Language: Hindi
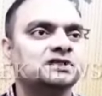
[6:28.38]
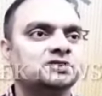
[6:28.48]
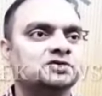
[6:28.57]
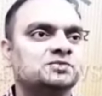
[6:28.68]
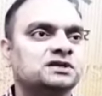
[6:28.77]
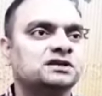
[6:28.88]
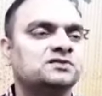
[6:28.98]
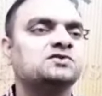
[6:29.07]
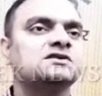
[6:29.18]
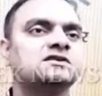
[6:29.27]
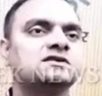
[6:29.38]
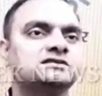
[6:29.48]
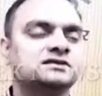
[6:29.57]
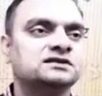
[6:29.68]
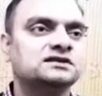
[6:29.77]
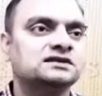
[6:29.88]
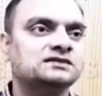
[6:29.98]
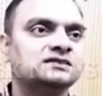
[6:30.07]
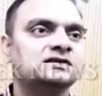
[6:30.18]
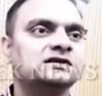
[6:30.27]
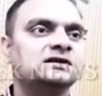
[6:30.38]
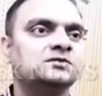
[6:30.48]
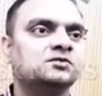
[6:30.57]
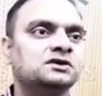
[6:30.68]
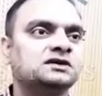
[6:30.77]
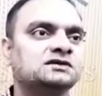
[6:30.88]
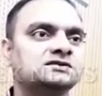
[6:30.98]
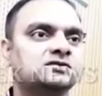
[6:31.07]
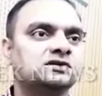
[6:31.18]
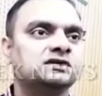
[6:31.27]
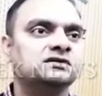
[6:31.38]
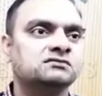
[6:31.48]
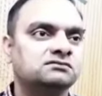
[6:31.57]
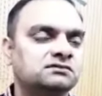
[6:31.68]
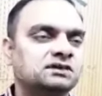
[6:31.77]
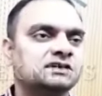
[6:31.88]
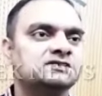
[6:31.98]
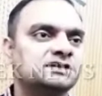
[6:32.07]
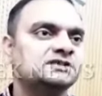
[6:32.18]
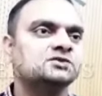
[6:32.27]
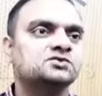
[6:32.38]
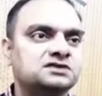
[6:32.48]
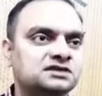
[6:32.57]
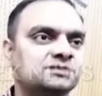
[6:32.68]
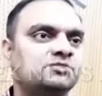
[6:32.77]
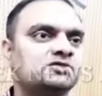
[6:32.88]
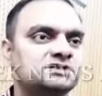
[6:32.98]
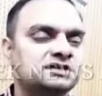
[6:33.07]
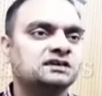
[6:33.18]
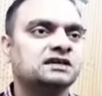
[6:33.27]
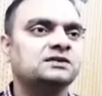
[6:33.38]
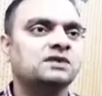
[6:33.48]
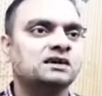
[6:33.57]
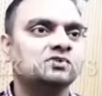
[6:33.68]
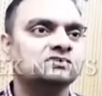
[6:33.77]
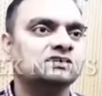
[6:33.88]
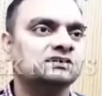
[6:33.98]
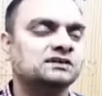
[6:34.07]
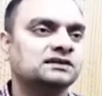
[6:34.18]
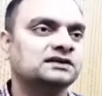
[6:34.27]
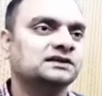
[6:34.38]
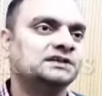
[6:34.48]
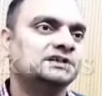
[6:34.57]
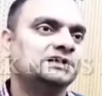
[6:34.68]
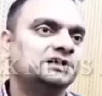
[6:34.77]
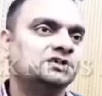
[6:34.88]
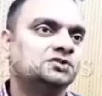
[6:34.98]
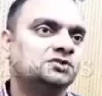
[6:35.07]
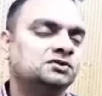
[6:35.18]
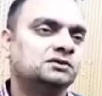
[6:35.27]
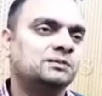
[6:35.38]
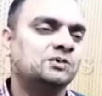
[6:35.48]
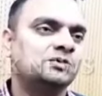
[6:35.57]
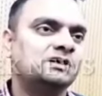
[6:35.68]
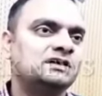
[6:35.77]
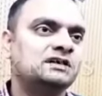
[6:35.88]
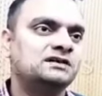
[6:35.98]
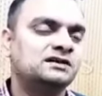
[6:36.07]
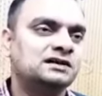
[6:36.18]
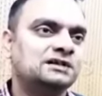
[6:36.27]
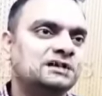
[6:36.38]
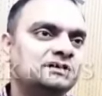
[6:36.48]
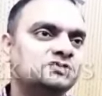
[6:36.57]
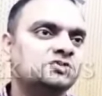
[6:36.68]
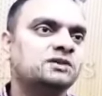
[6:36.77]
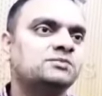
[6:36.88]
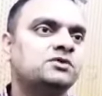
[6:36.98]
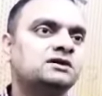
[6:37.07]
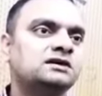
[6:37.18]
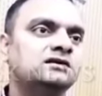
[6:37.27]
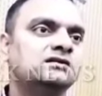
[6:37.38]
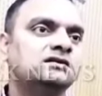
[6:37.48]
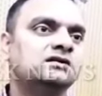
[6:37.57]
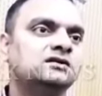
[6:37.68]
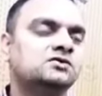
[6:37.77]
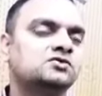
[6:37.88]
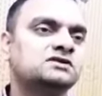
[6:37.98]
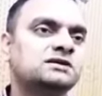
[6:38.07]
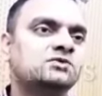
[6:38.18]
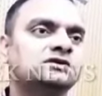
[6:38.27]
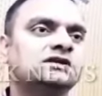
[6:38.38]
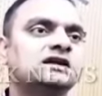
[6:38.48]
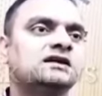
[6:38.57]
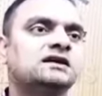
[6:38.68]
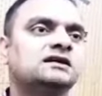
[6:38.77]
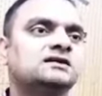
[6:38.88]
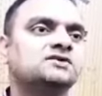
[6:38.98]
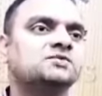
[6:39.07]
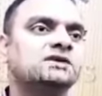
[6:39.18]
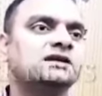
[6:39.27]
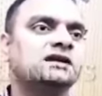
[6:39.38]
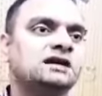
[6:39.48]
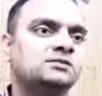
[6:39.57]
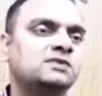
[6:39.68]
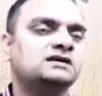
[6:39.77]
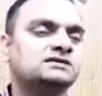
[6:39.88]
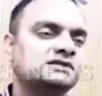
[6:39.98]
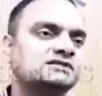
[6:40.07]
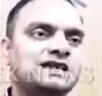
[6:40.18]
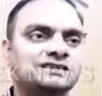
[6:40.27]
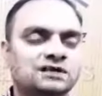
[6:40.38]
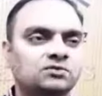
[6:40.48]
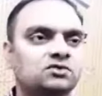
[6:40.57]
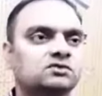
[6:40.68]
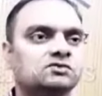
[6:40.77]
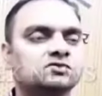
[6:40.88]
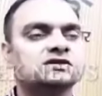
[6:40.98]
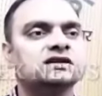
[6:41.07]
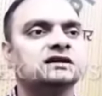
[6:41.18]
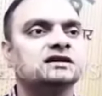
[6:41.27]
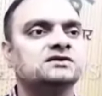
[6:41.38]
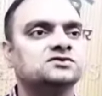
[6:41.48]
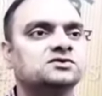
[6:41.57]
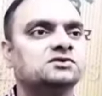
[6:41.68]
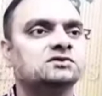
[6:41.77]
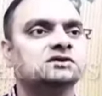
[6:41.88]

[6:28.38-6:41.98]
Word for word: तो उसमें कन्फ्यूजन की स्थिति रहती थी कि वो किस क्योंकि एक जगह से दूसरी जगह पहुंचने के कई मार्ग हो सकते हैं तो हम लोगों ने यही निर्णय लिया कि जो भी इम्पोर्टेंट रूट्स हम लोग तय कर रहे हैं उसमें लैंडमार्क्स के साथ हम लोग रूट तय करें उसको